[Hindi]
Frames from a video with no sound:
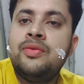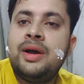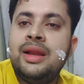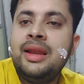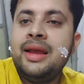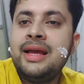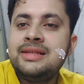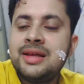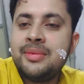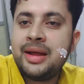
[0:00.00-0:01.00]
फाइनली
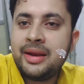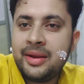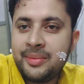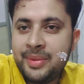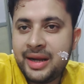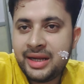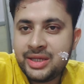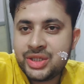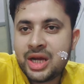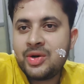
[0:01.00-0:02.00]
हमारे बेटे
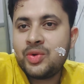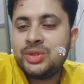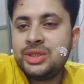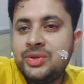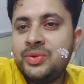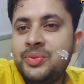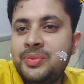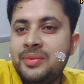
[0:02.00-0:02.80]
ईशान को ज़रूर